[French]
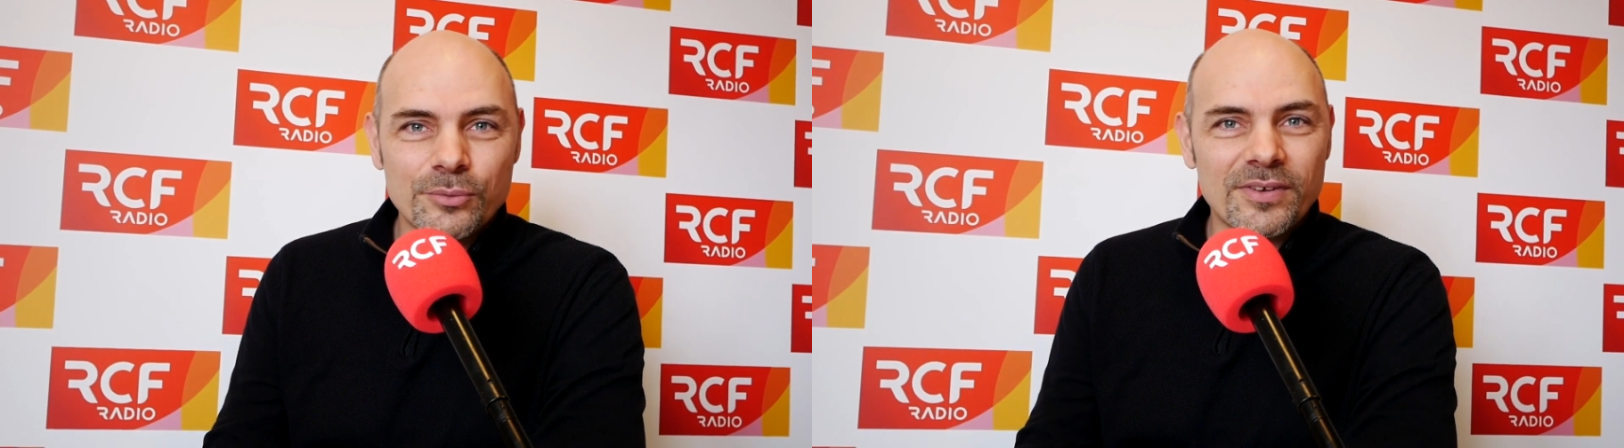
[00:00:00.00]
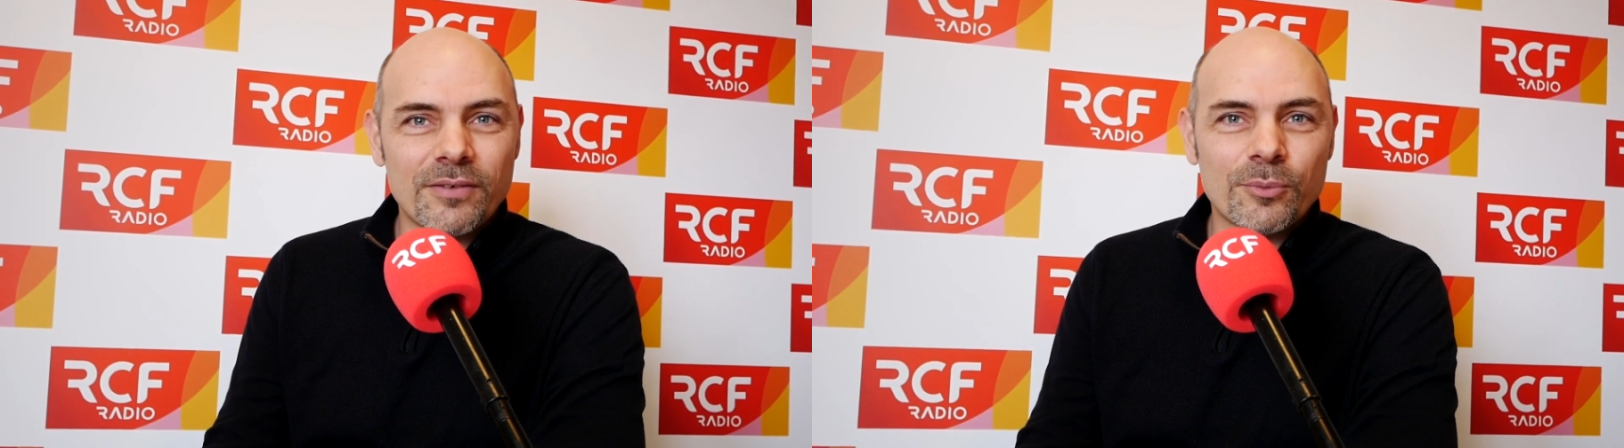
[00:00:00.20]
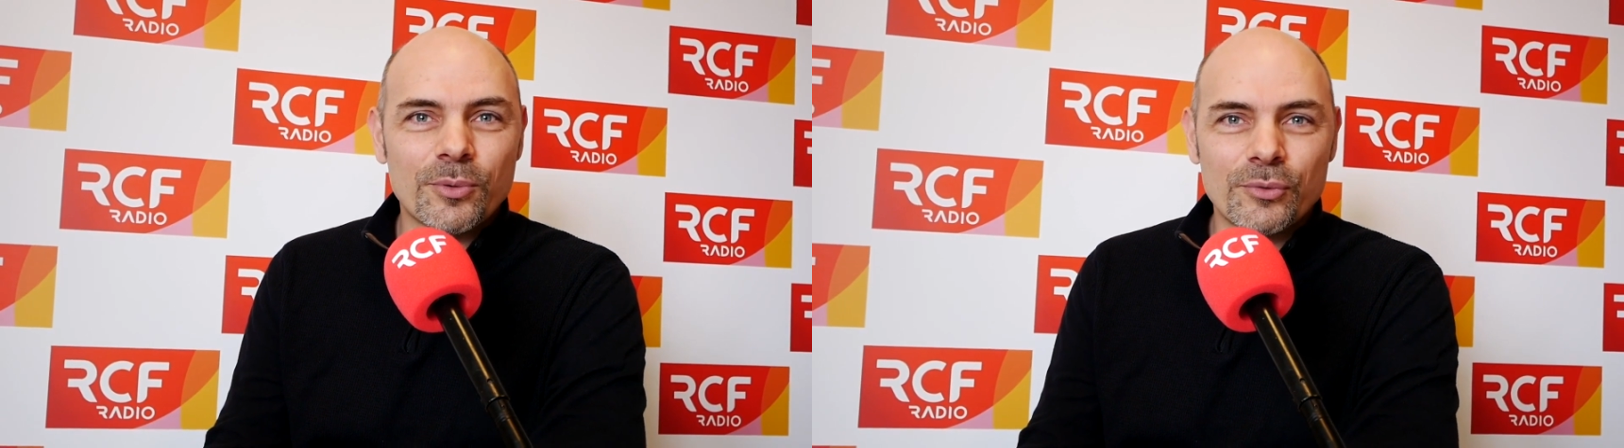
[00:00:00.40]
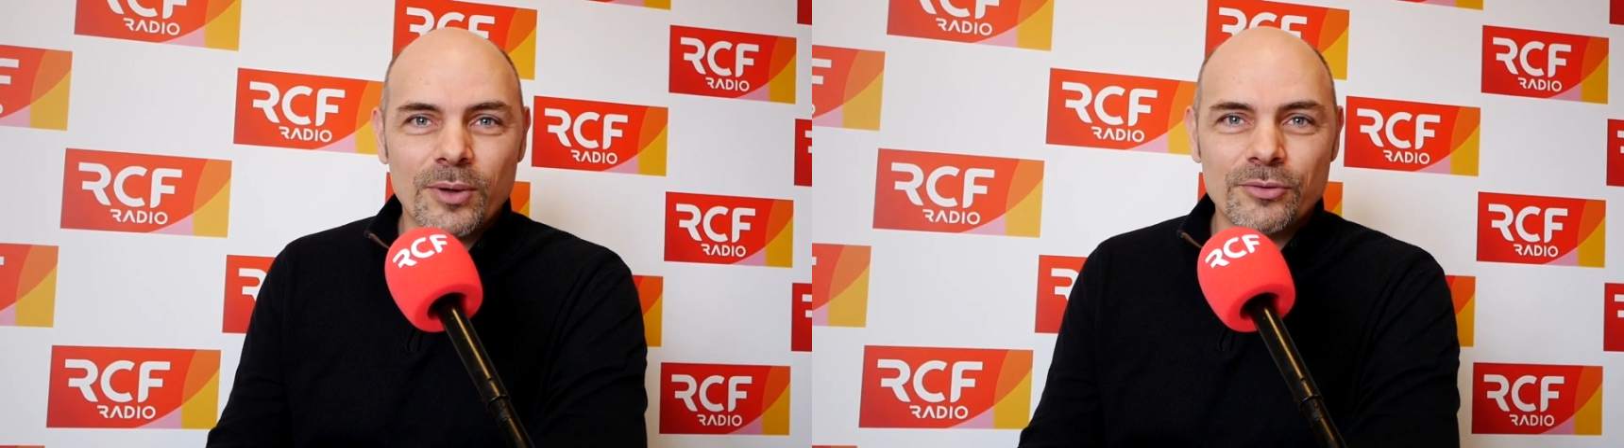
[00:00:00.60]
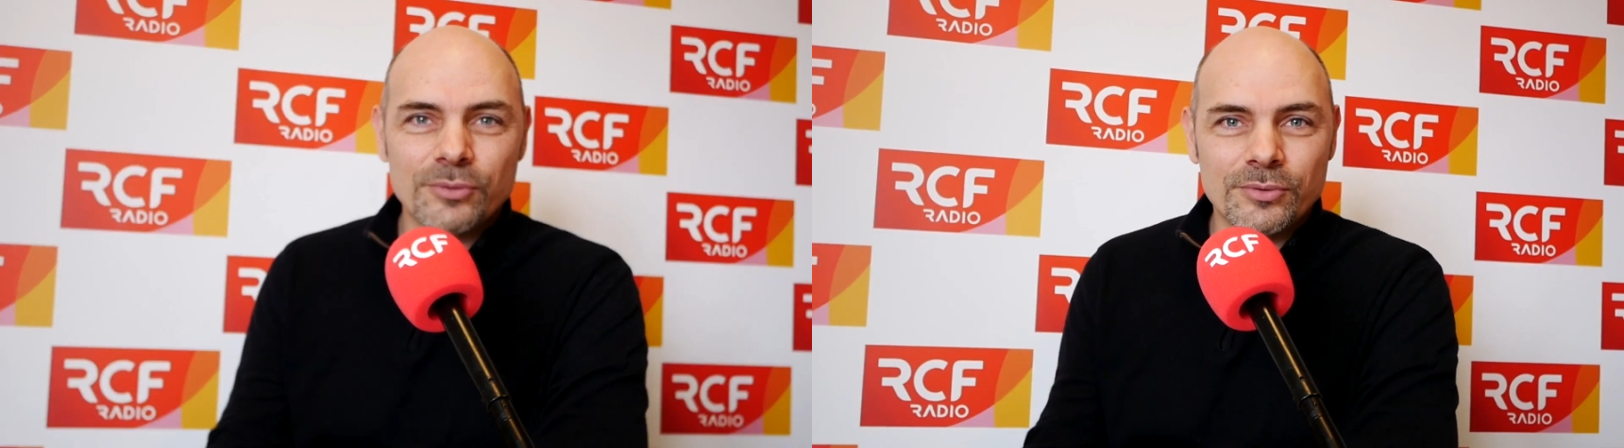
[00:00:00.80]
nous avons
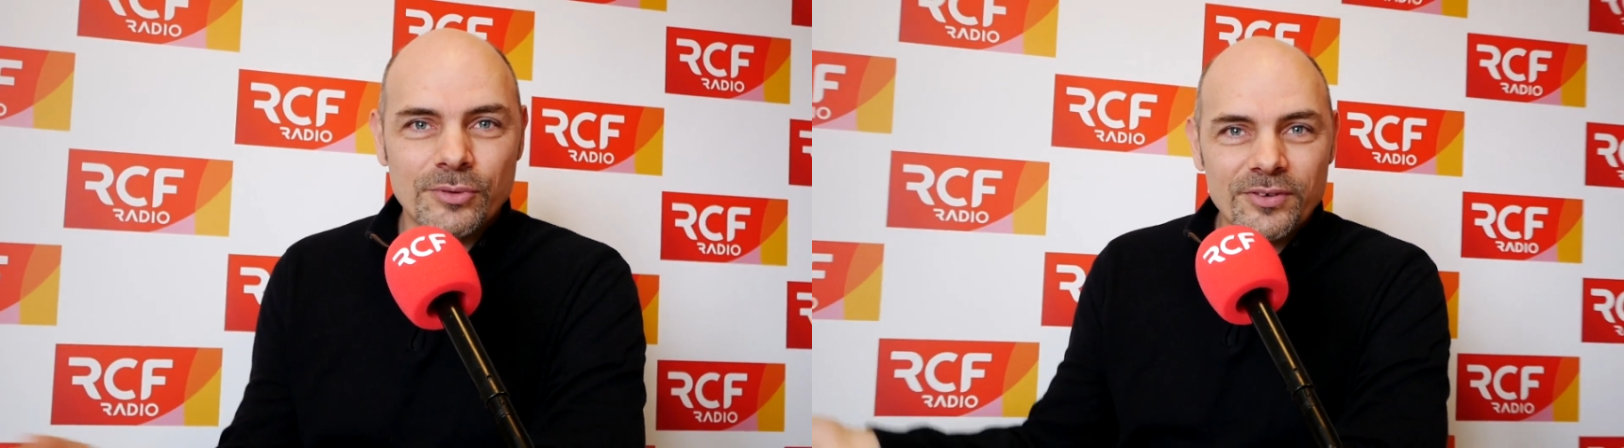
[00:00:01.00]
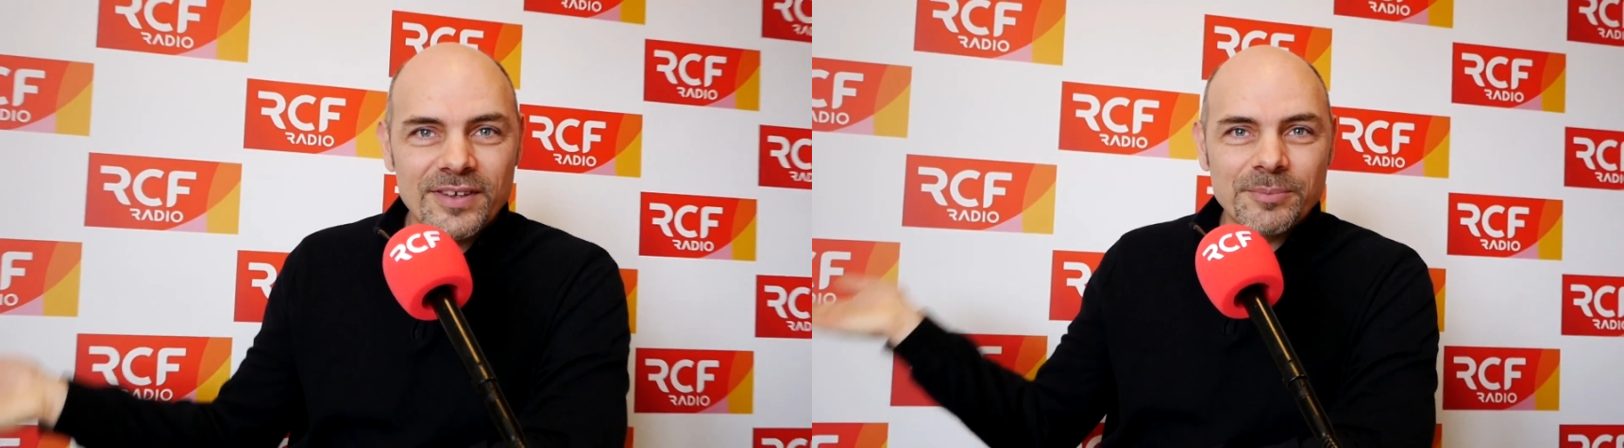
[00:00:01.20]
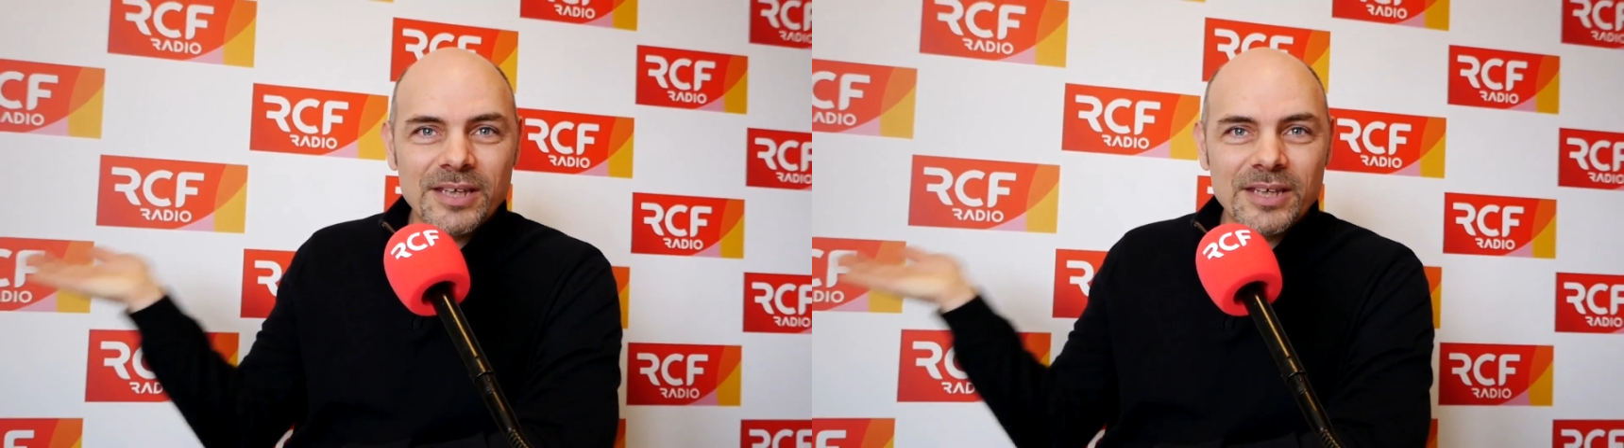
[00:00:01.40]
besoin d'une deuxième